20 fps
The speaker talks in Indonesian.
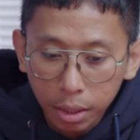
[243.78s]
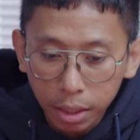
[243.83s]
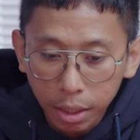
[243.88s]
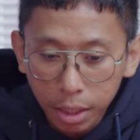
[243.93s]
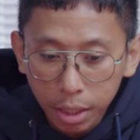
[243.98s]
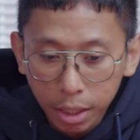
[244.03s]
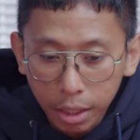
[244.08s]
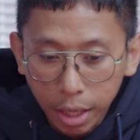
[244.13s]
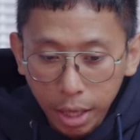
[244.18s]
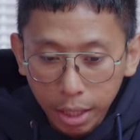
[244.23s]

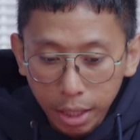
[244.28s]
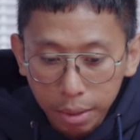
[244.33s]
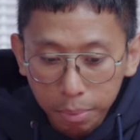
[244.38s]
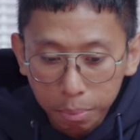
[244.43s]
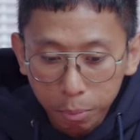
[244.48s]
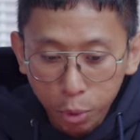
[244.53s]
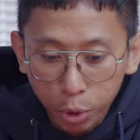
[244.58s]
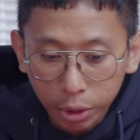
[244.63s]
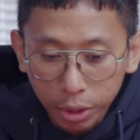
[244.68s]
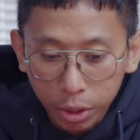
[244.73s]
Ini karena
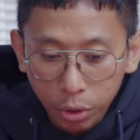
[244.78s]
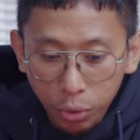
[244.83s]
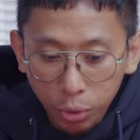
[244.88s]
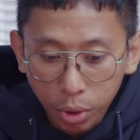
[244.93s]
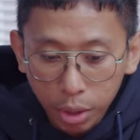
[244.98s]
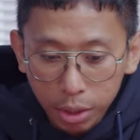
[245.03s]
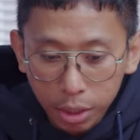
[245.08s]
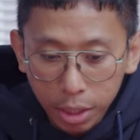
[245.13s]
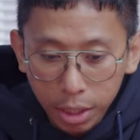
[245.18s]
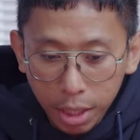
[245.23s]
buatan
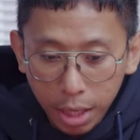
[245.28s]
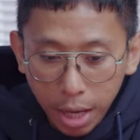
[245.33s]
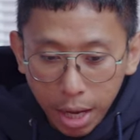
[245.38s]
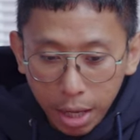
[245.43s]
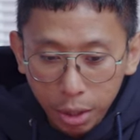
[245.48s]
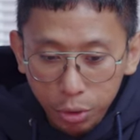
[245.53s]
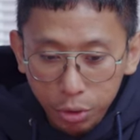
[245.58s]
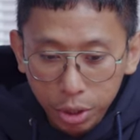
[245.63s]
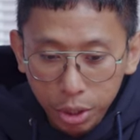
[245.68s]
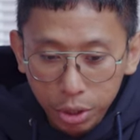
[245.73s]
Google jadi
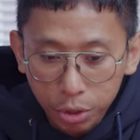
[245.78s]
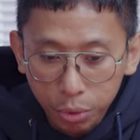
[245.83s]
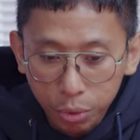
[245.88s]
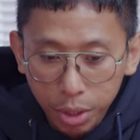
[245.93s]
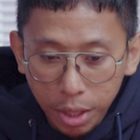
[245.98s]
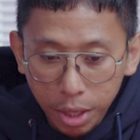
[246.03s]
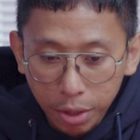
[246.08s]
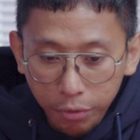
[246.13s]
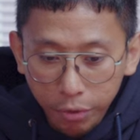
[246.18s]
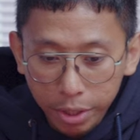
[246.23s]
harusnya
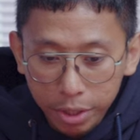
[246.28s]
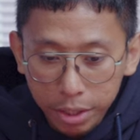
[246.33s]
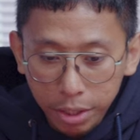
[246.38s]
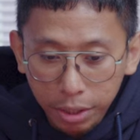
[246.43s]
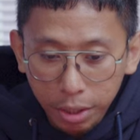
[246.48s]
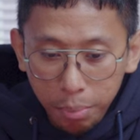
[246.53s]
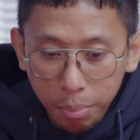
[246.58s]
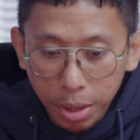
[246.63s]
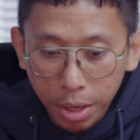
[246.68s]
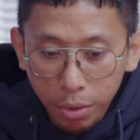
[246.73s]
sudah versi
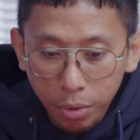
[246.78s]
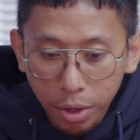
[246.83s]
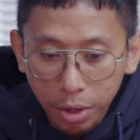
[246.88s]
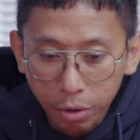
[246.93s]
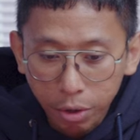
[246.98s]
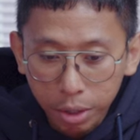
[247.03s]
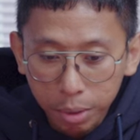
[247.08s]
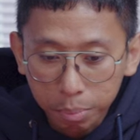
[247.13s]
terbaru Android